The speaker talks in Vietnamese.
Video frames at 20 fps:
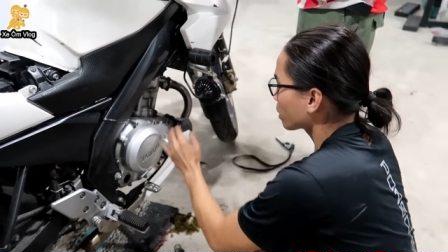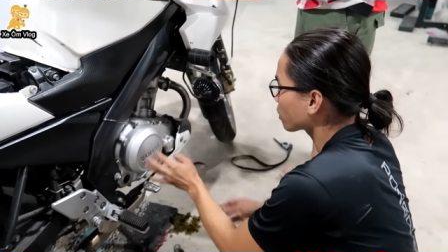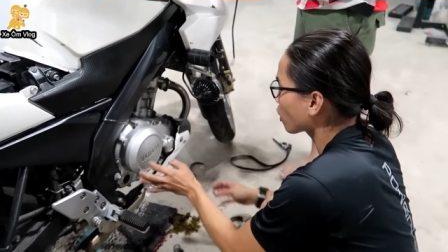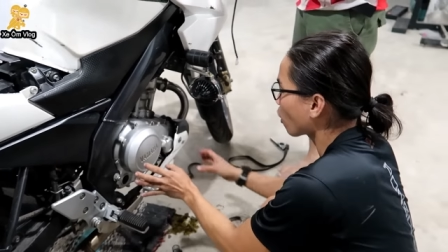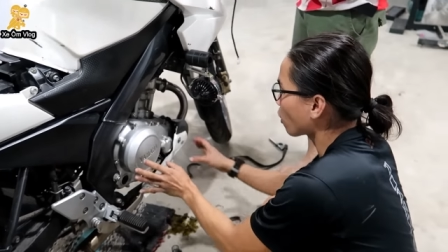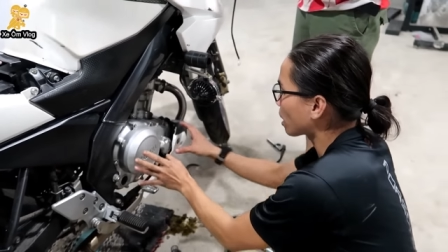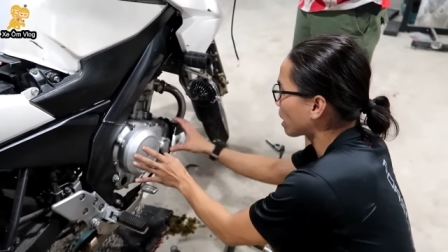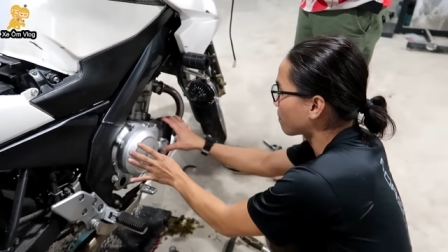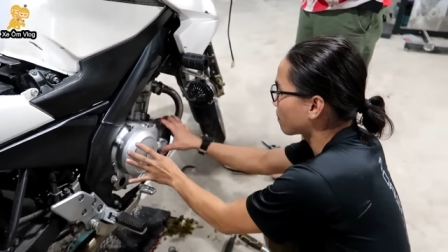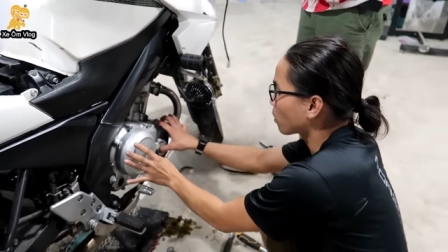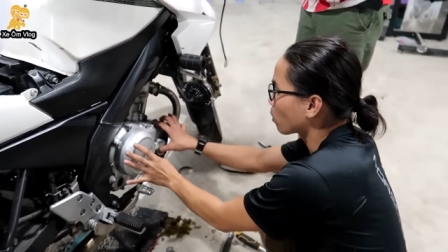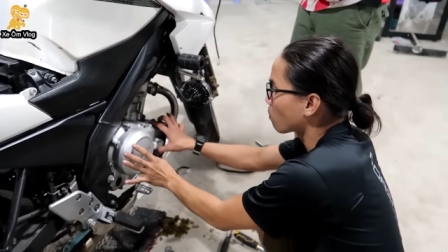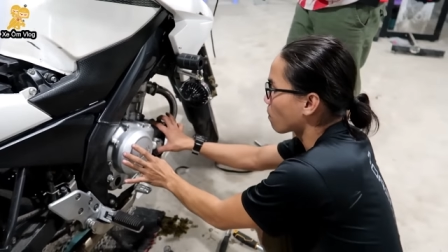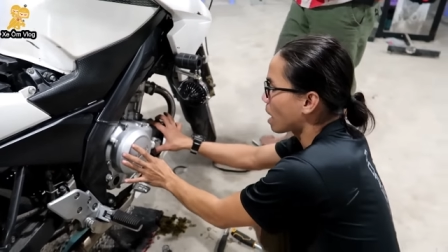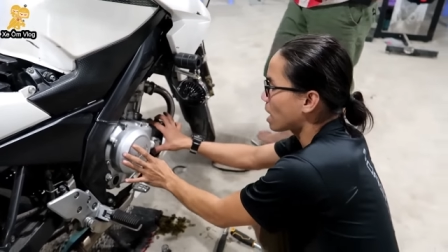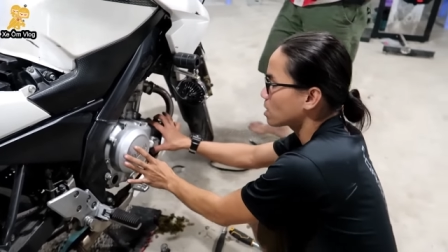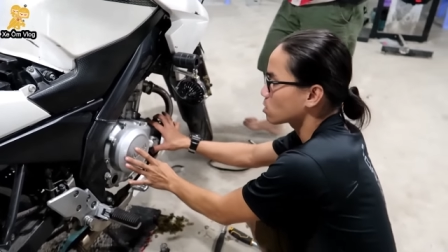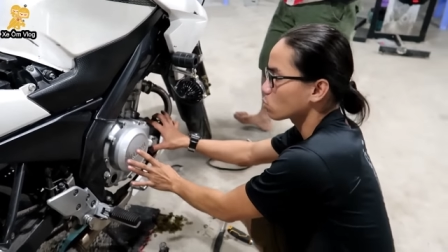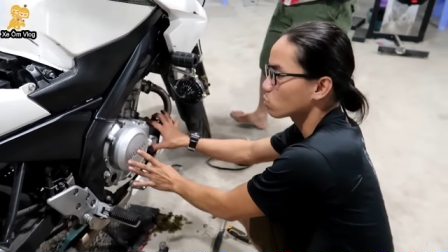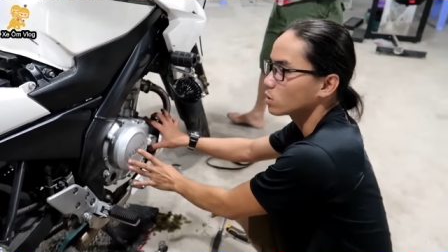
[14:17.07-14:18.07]
cho ngâm một cục
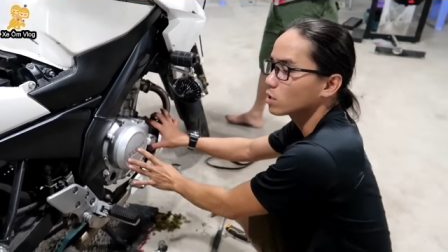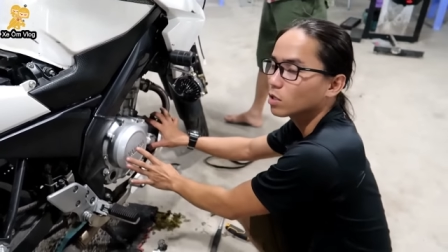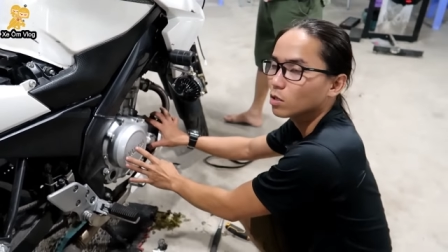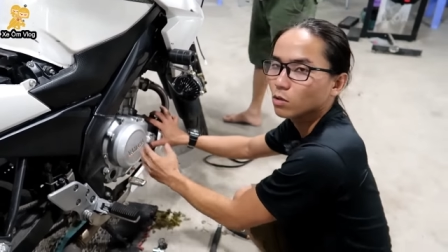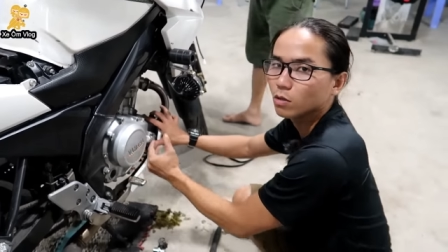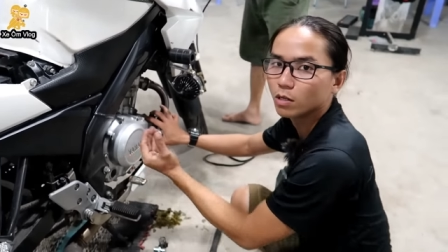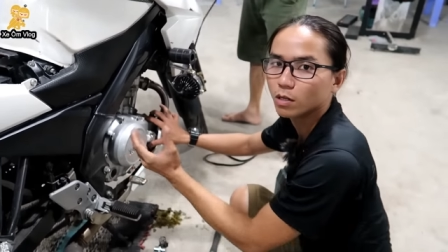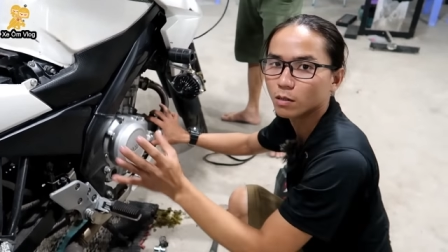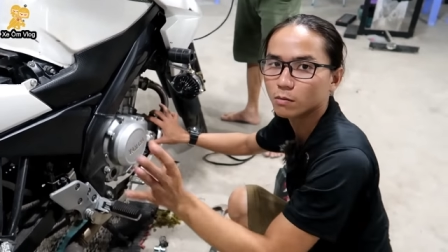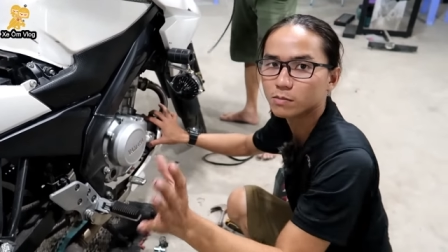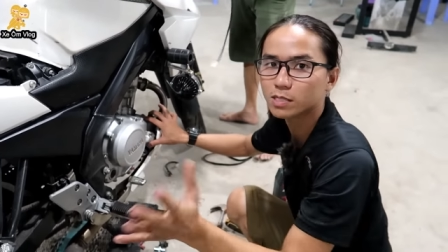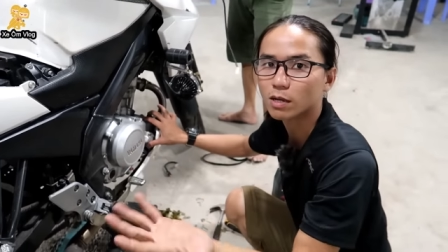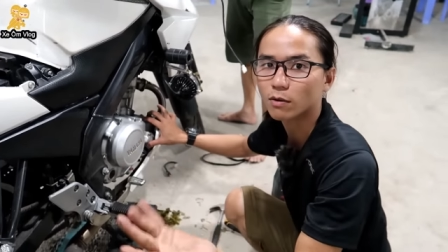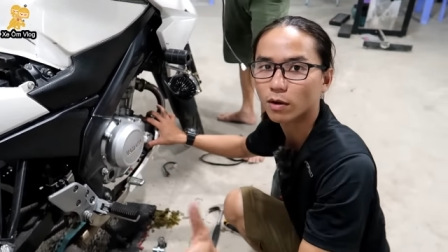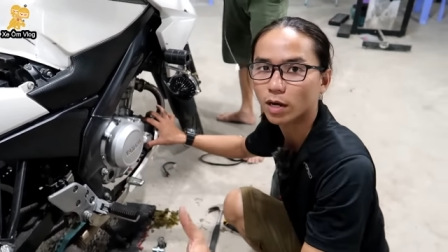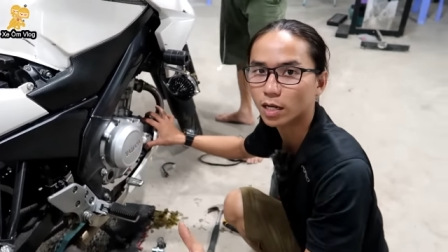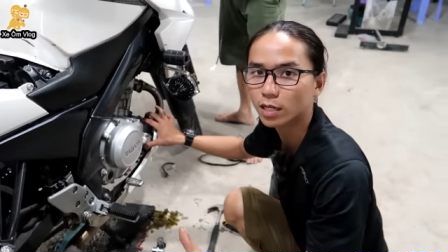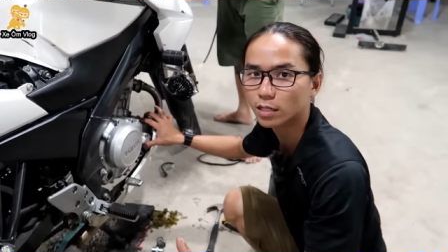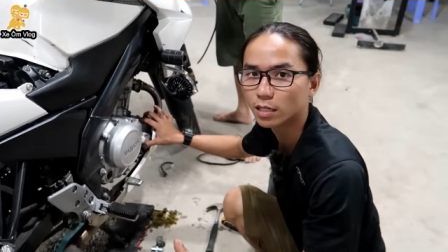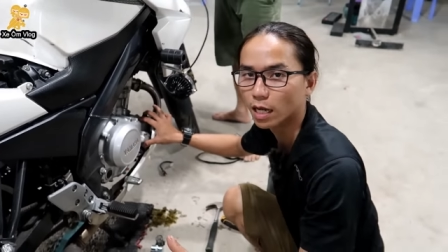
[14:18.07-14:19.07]
máy này xuống nước luôn không
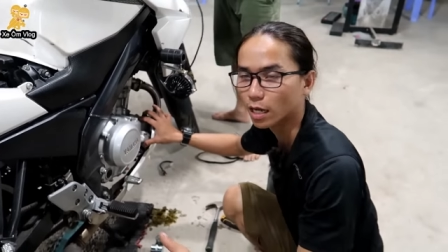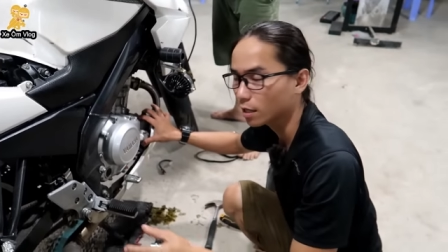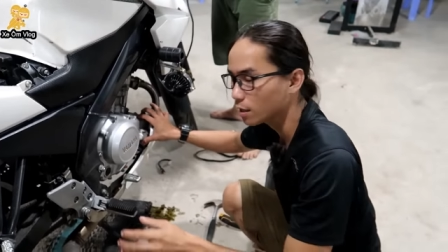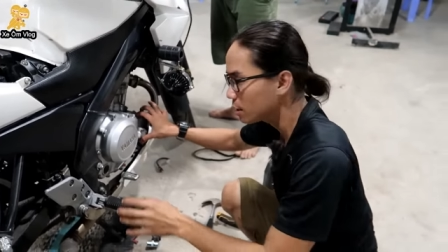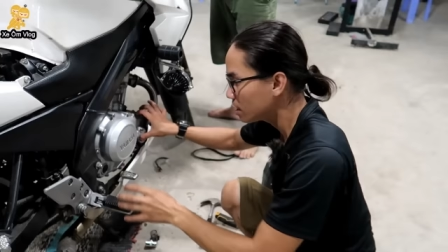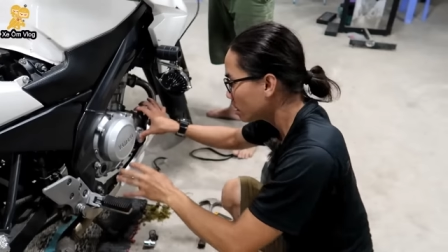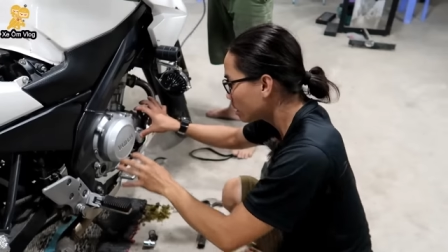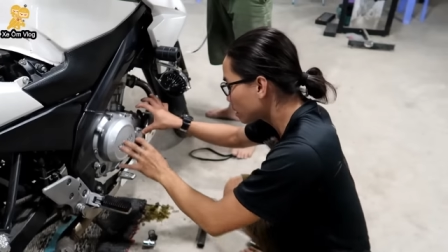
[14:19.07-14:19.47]
sao hết ha